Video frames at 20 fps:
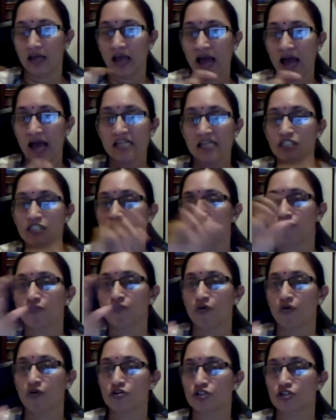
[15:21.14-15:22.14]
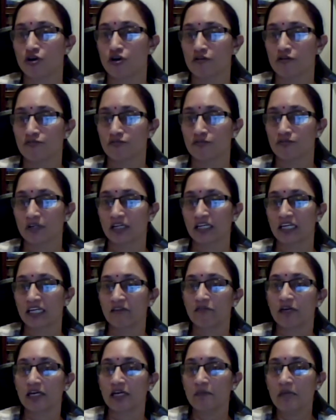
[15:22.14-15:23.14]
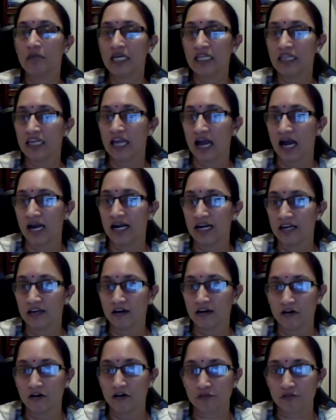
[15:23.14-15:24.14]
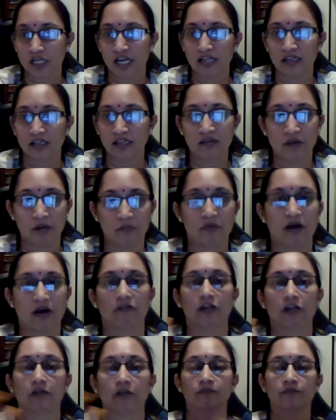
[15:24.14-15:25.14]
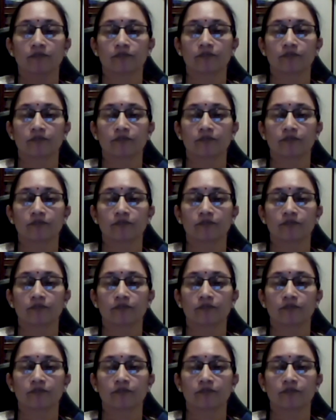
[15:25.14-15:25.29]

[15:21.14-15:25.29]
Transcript: ஹேஸ் த ஃபோர்ஸ் ஆஃப் கிவிங் மீ தி ஐடியா ஆஃப் சைத்தியம் அண்ட் பாவனம்